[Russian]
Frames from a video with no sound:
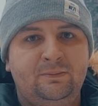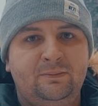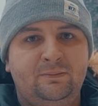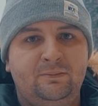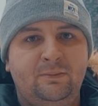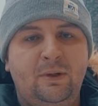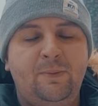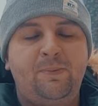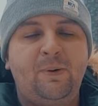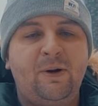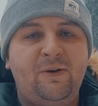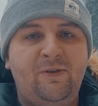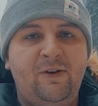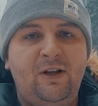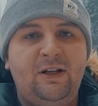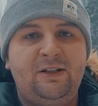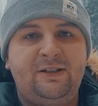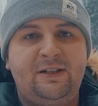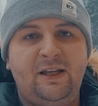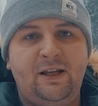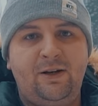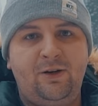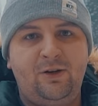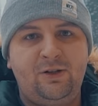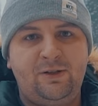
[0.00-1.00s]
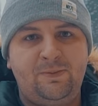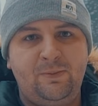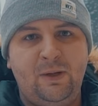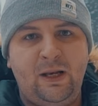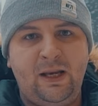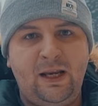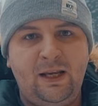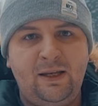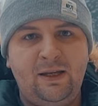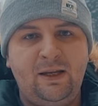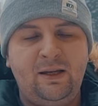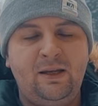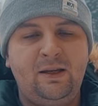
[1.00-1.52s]
Мы провели серию
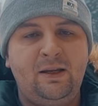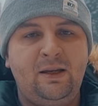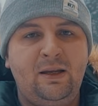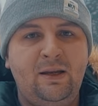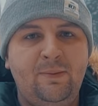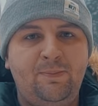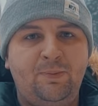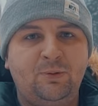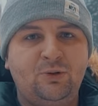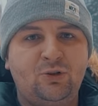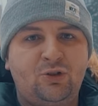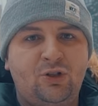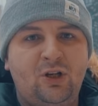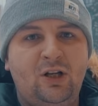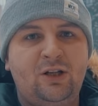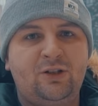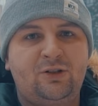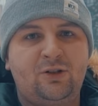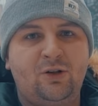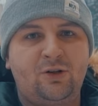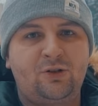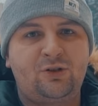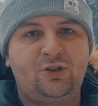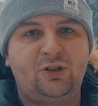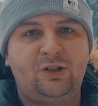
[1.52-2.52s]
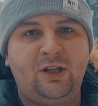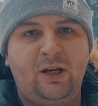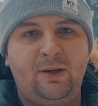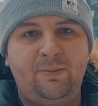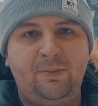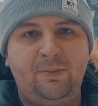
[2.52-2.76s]
измерений и получили 44